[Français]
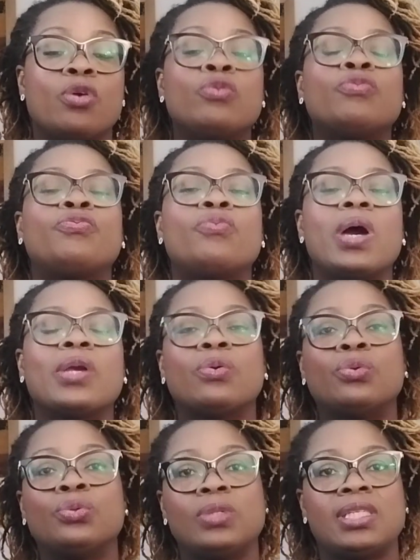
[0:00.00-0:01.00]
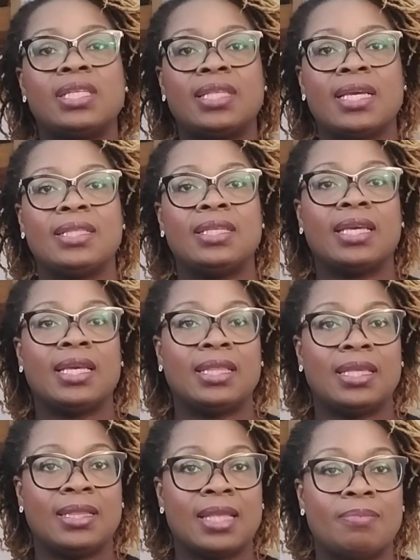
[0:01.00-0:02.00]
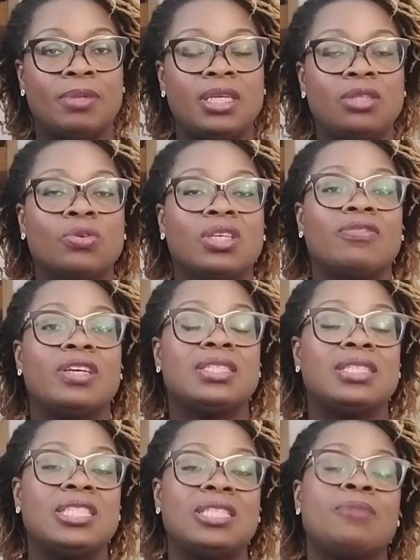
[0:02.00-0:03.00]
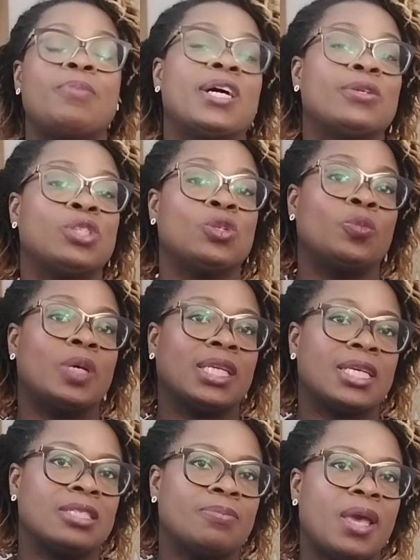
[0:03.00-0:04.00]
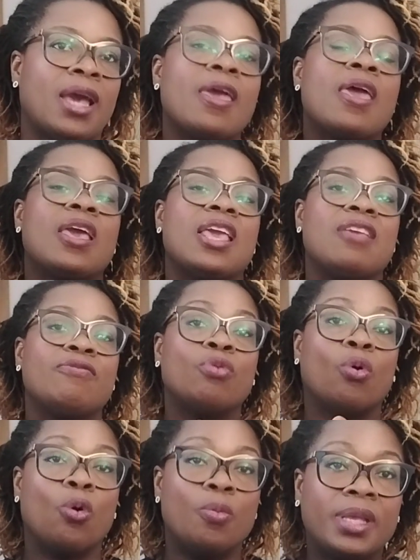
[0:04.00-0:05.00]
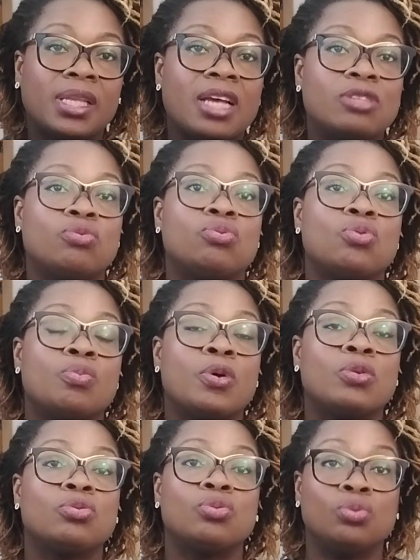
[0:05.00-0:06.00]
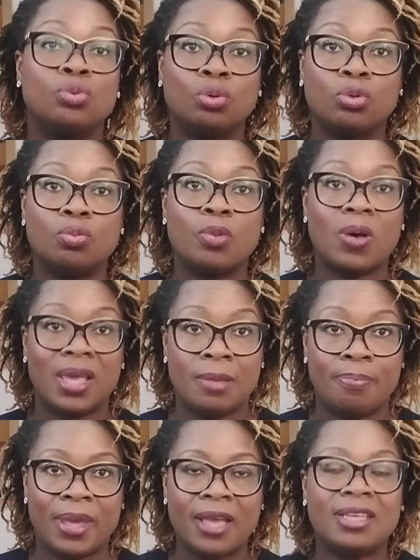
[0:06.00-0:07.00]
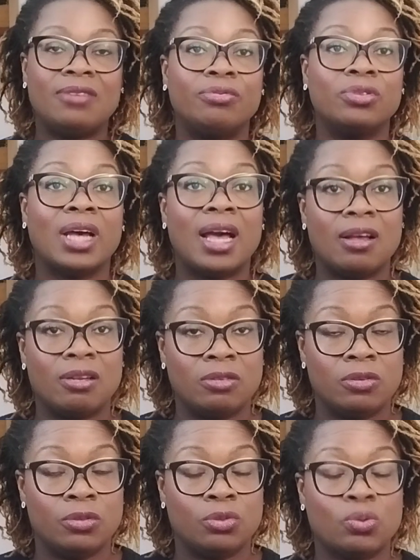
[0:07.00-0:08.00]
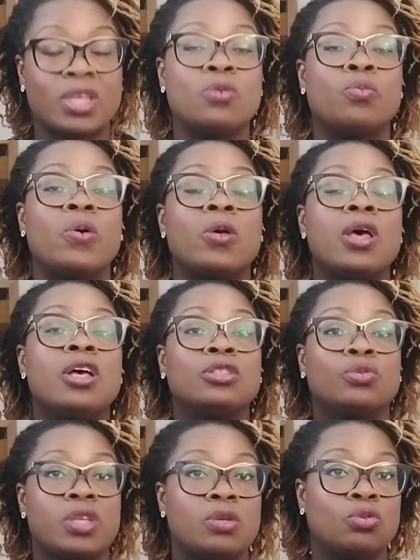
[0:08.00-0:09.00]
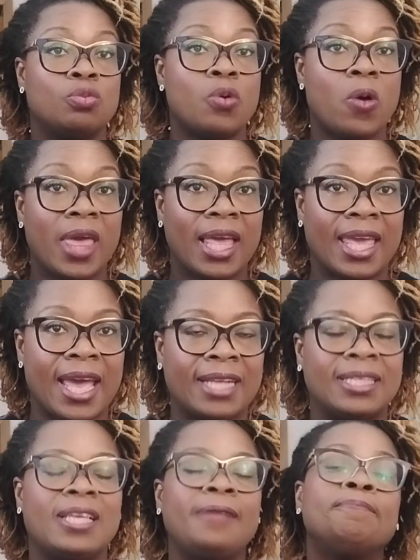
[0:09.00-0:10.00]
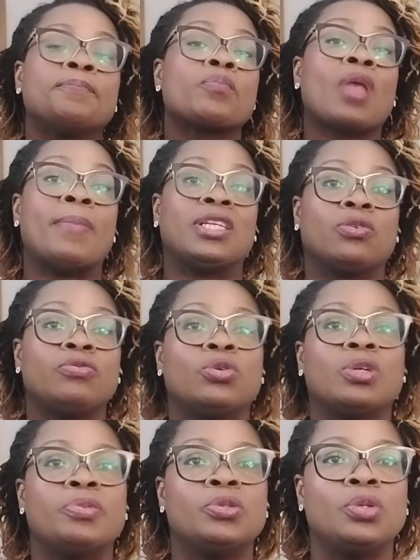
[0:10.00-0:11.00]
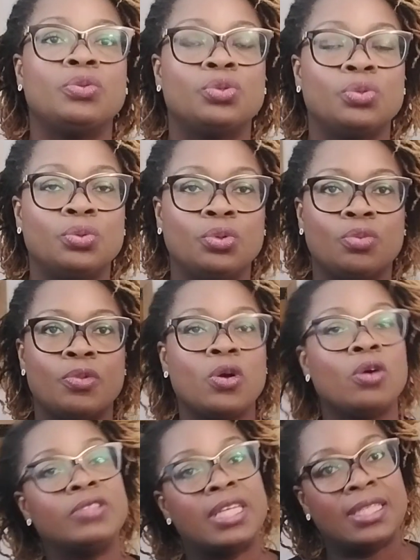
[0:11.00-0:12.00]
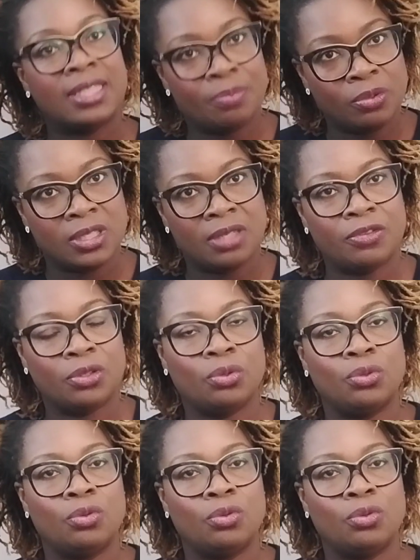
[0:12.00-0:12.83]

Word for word: Une fois que le dossier technique a été établi, donc il va être signé par le géomètre expert et il vous remettra justement ce document épais qu'il faudra euh, soigneusement, soigneusement garder parce que vous aurez besoin de ce document quand vous allez déposer votre